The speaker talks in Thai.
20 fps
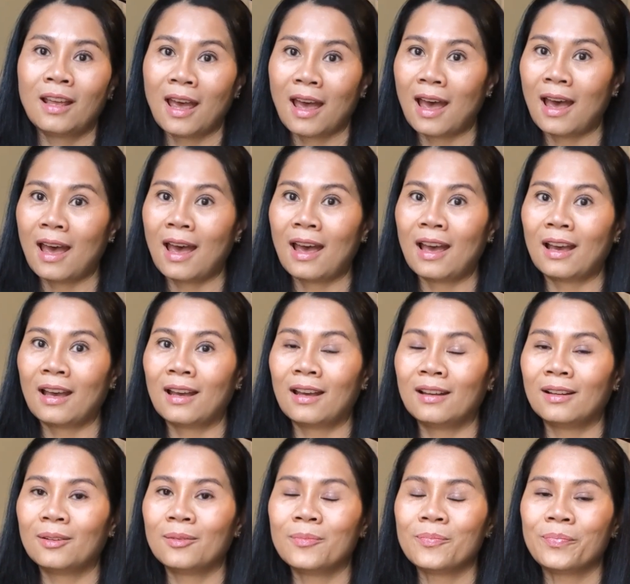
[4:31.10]
อ่า
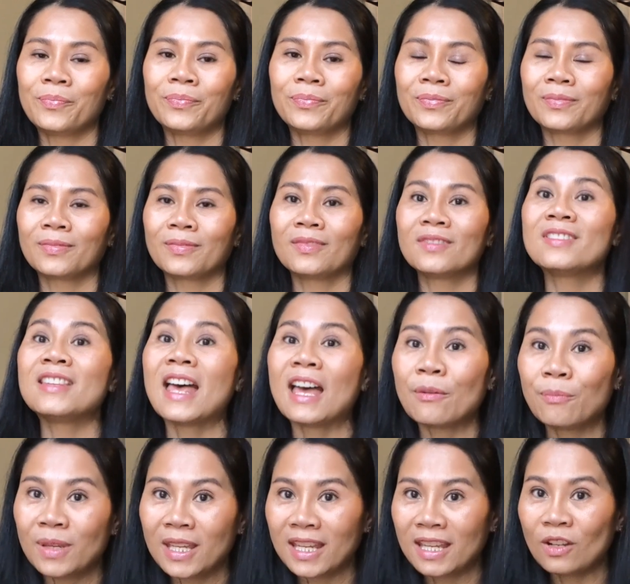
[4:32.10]
สา
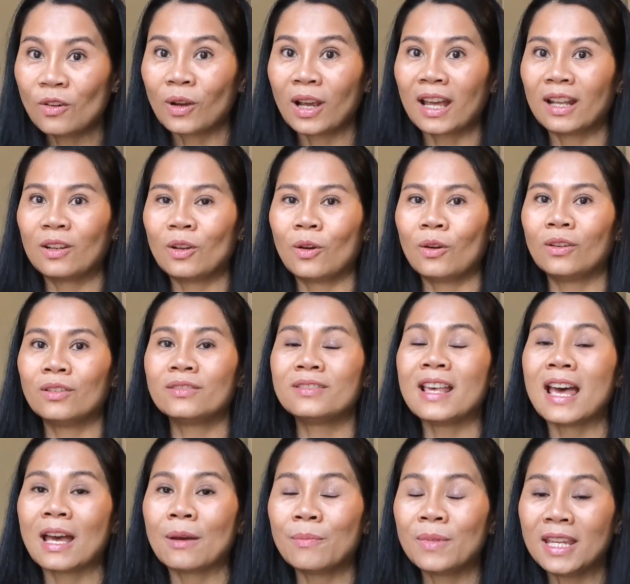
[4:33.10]
มีเนาะค่ะเนาะ
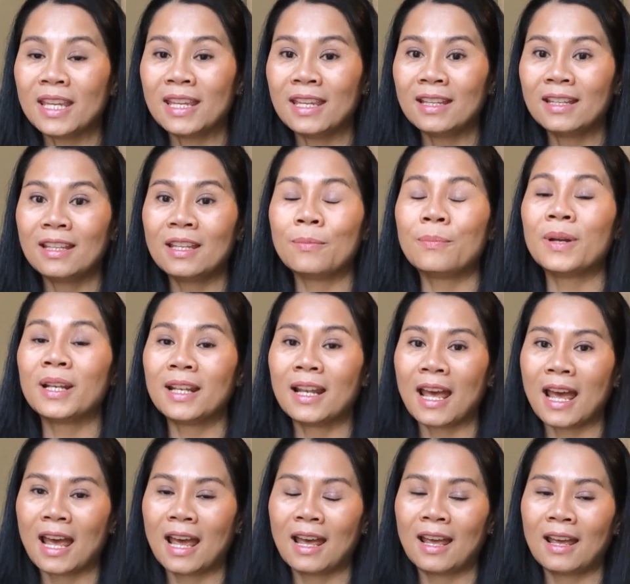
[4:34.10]
สามีที่เพิ่น
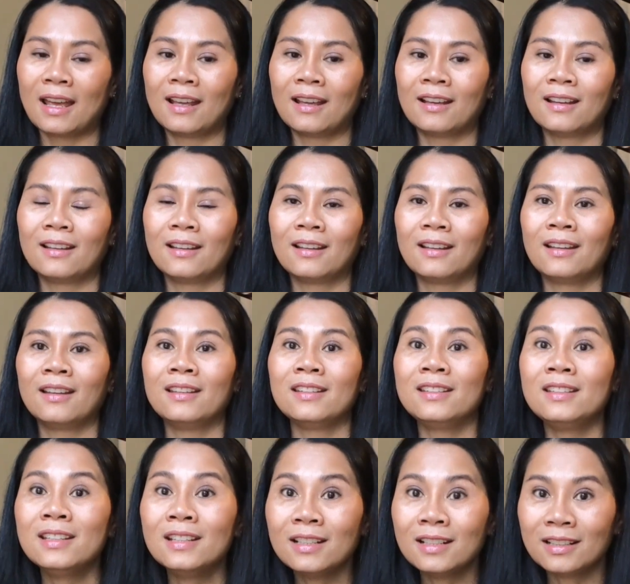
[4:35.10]
อ่า
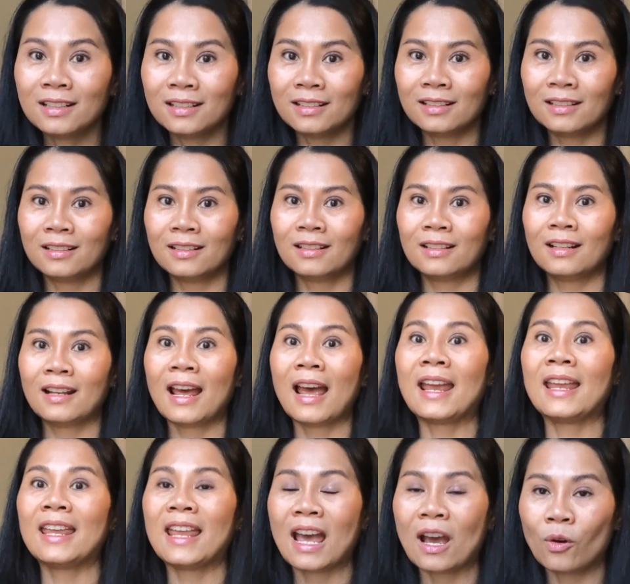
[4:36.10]
ยื่น
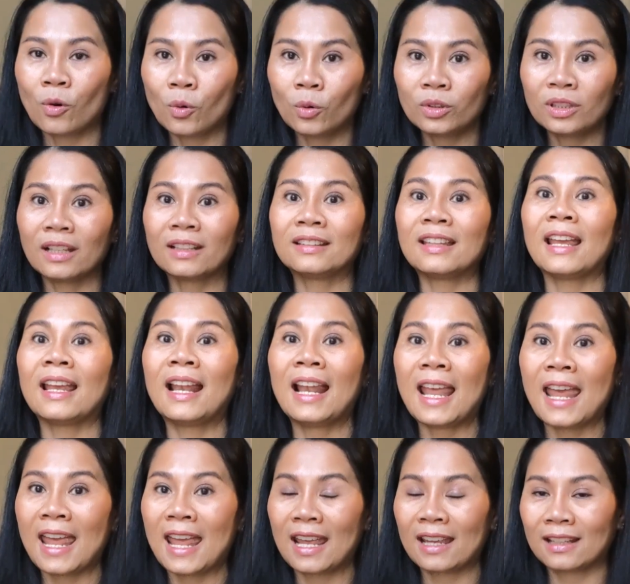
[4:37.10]
ให้เฮาตั้งแต่แร
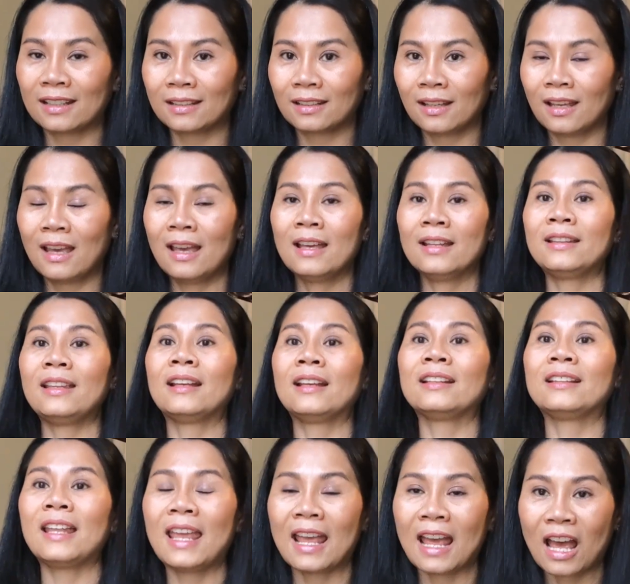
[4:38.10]
ก ตั้ง
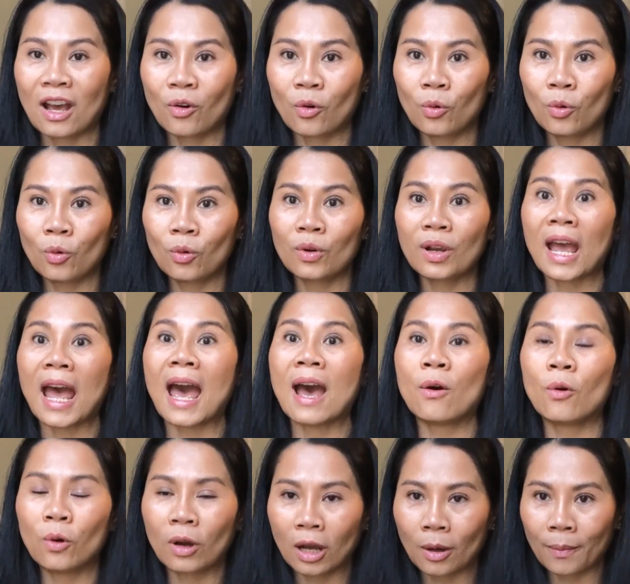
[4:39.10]
แต่เฮาก้าว
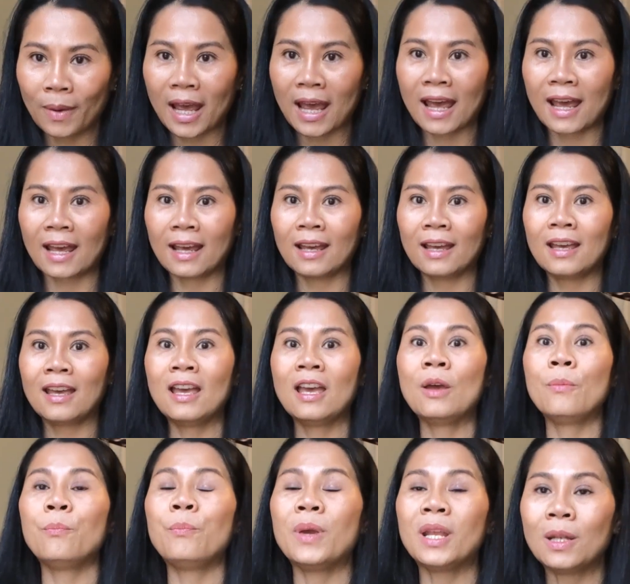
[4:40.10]
เข้ามา
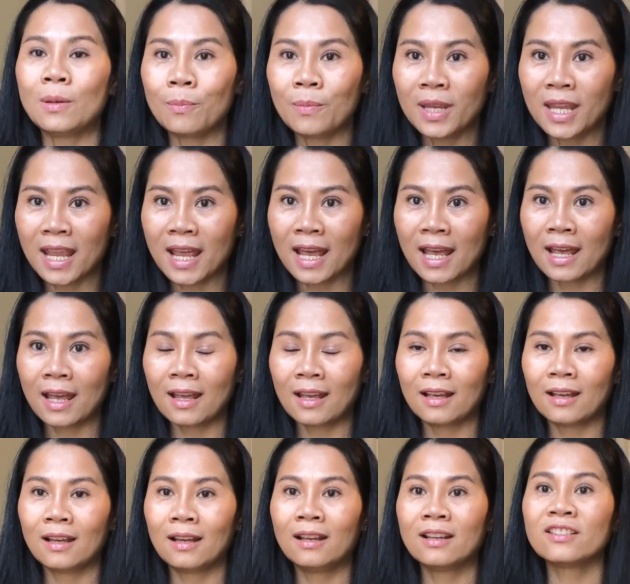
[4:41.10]
เป็นเมีย
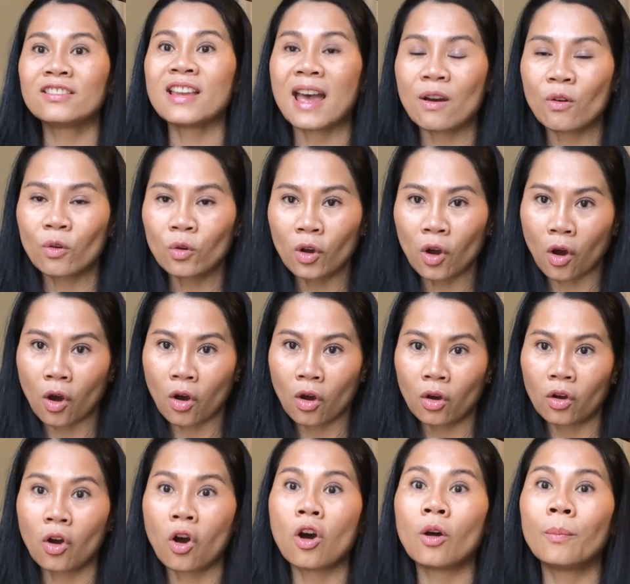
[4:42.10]
ชาวเกาะ
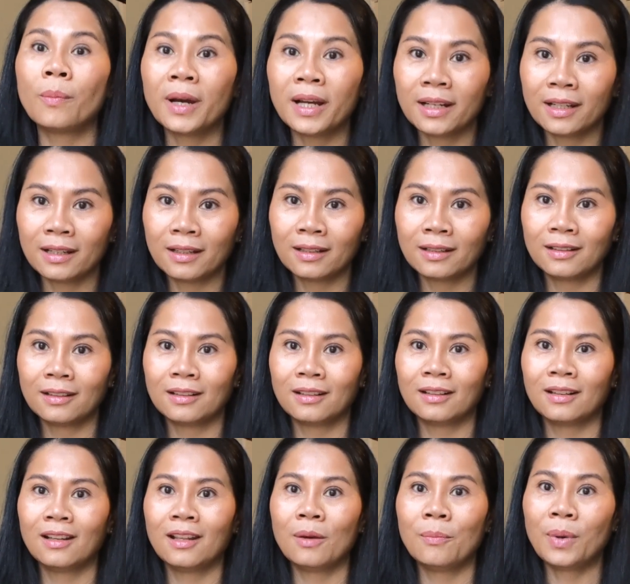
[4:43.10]
ของเพิ่น
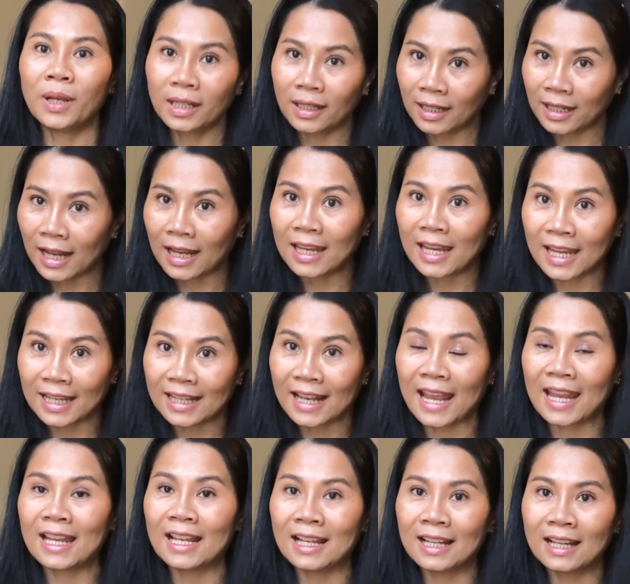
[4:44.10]
เพิ่นก็ได้เฮ็ด
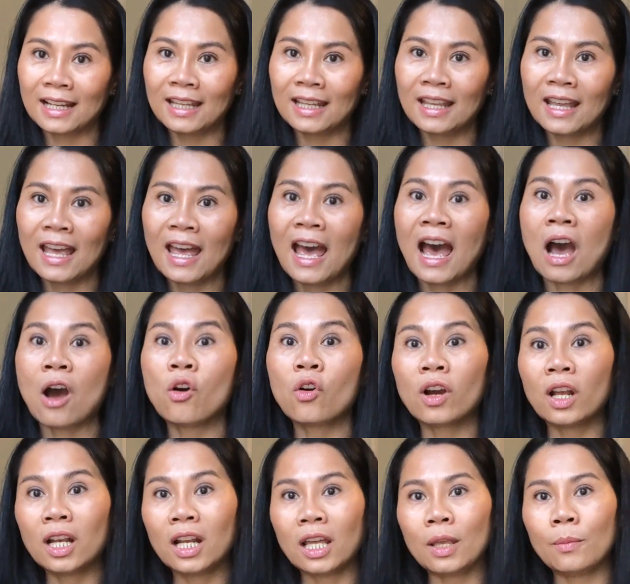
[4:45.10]
ให้เลยเฮา
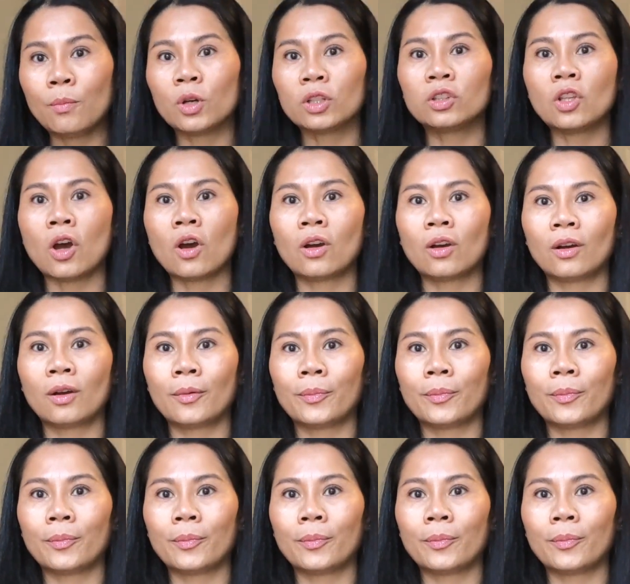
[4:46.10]
ก็เลยบ่ต้อง